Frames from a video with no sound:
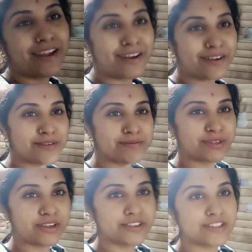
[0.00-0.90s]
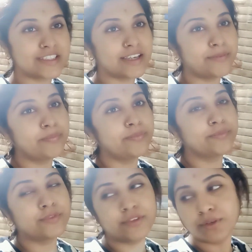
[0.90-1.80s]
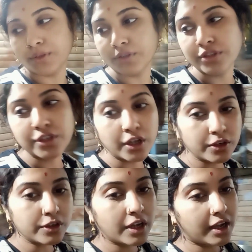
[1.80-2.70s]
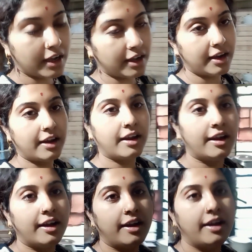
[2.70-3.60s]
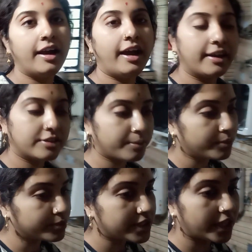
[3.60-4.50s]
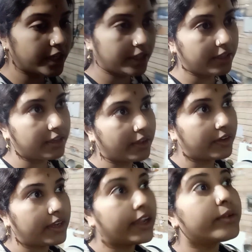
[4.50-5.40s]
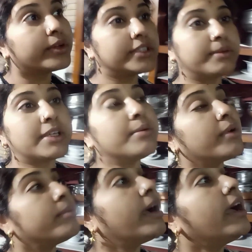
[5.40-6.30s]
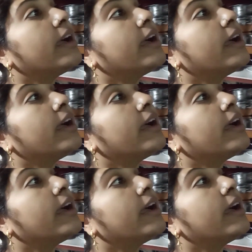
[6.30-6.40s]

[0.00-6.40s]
এরকম মনে হচ্ছে তো চলো আর আগে সব গুছিয়ে নিই নাহলে লেট হয়ে যাবে কি বলবা